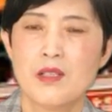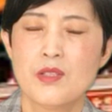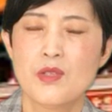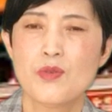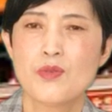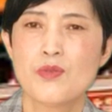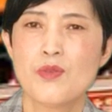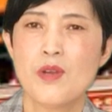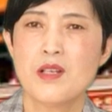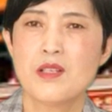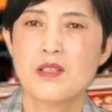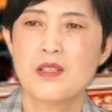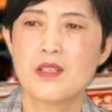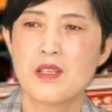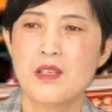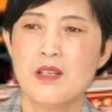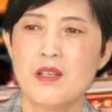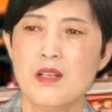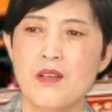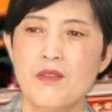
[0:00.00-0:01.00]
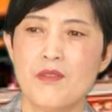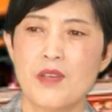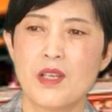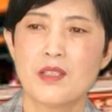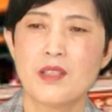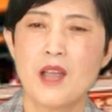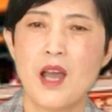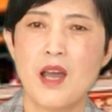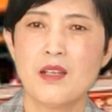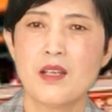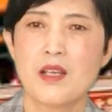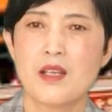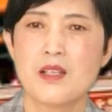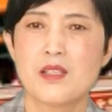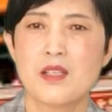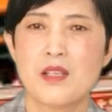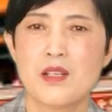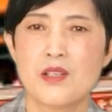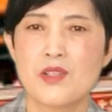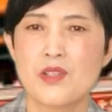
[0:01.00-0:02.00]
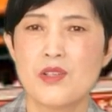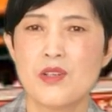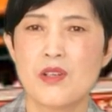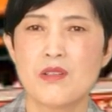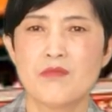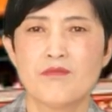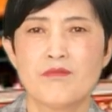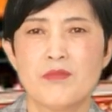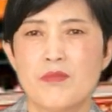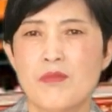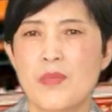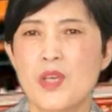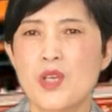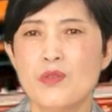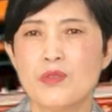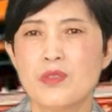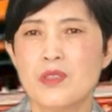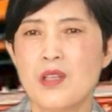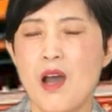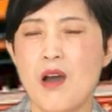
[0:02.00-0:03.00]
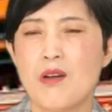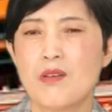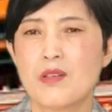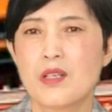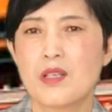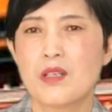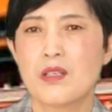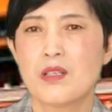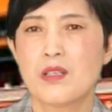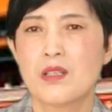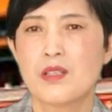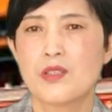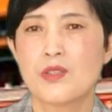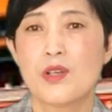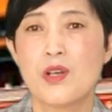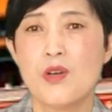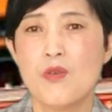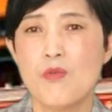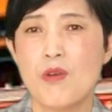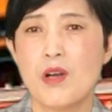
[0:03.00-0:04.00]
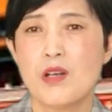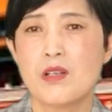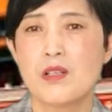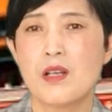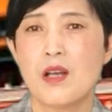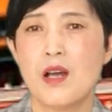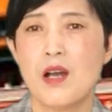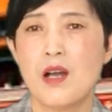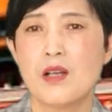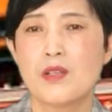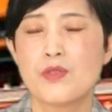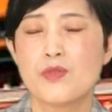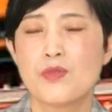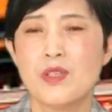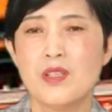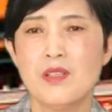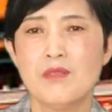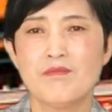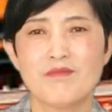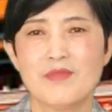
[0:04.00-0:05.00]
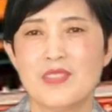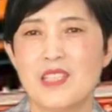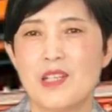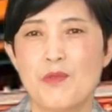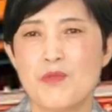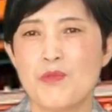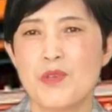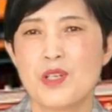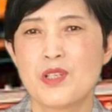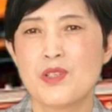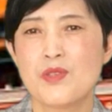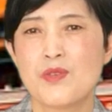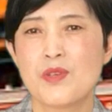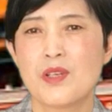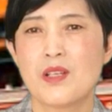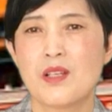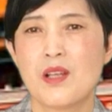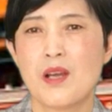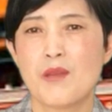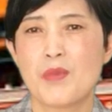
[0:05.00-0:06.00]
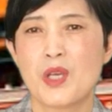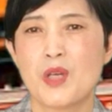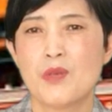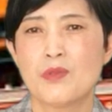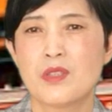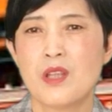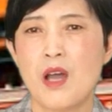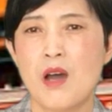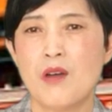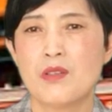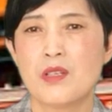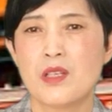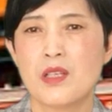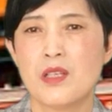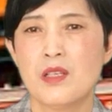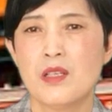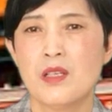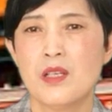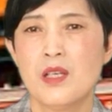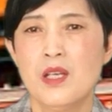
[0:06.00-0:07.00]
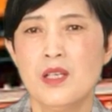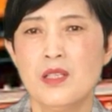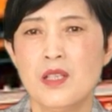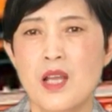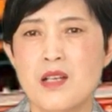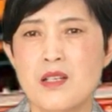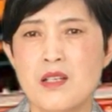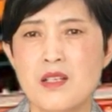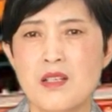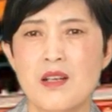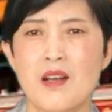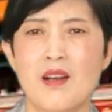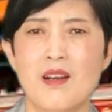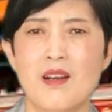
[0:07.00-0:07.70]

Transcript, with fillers: 就算你认为他那个解释没有道理，就跟我似的哈，觉得我是觉得他没有道理，但是